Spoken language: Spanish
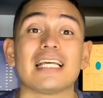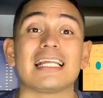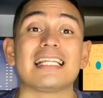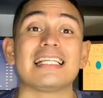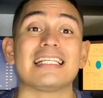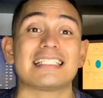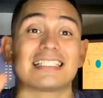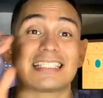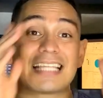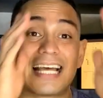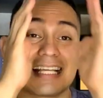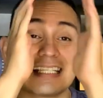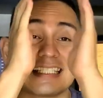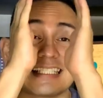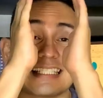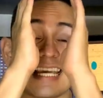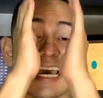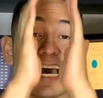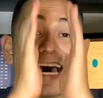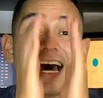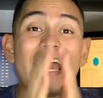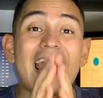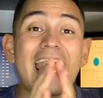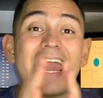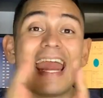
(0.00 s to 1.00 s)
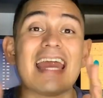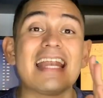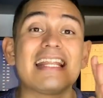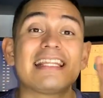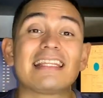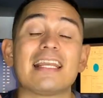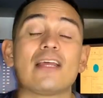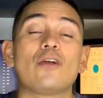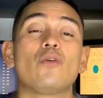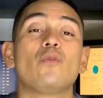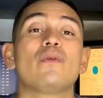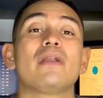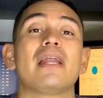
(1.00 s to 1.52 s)
de distancia
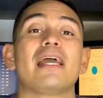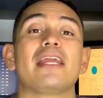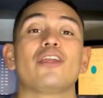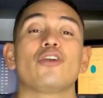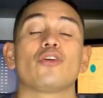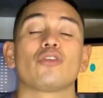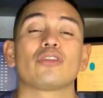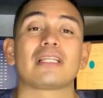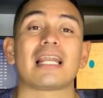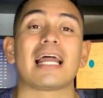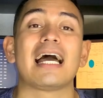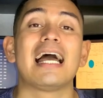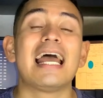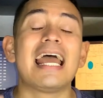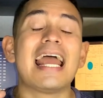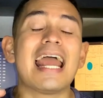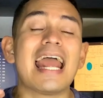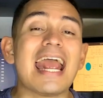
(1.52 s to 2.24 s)
entre una y otra.